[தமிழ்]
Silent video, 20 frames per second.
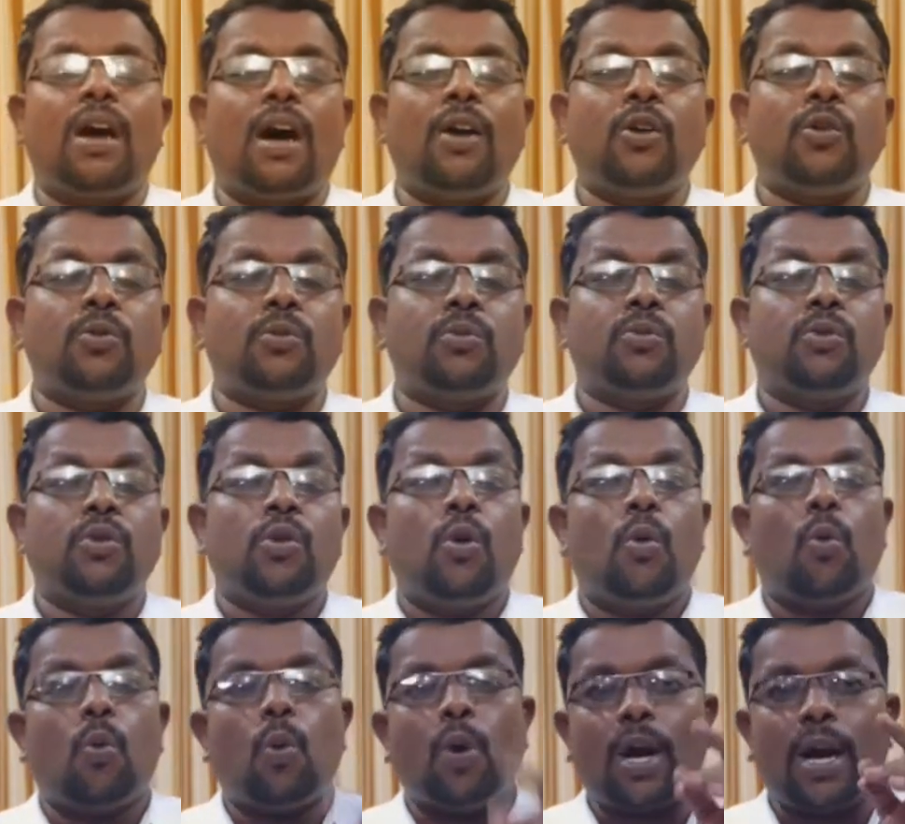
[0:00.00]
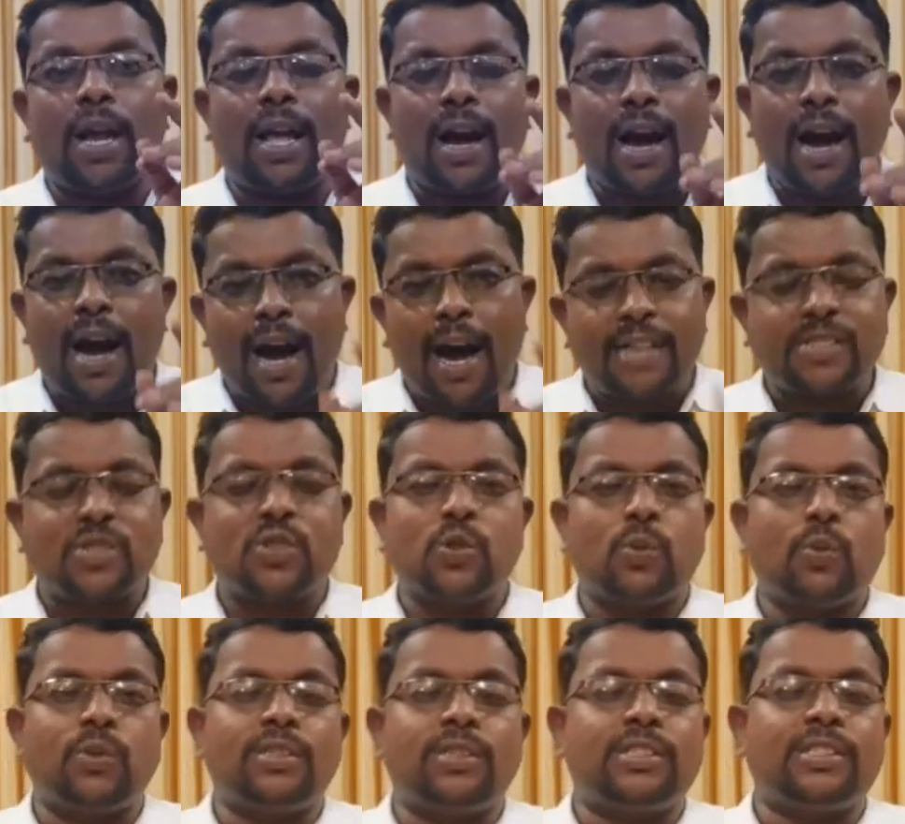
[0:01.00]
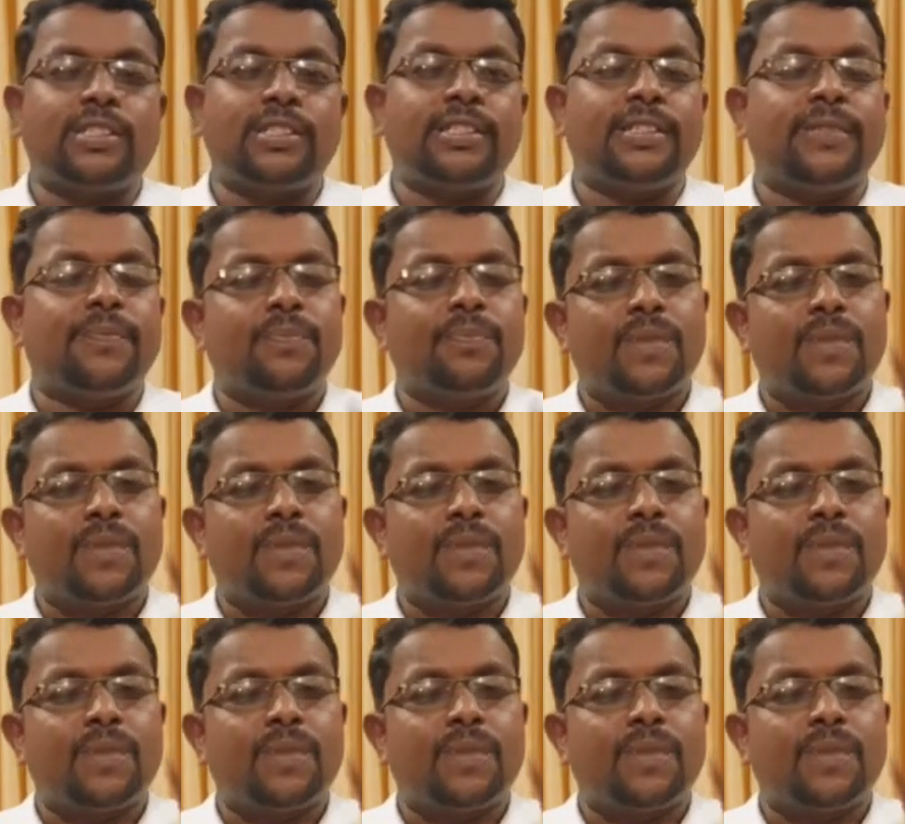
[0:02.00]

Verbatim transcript: நாளும் உங்களை ஆசிர்வதித்து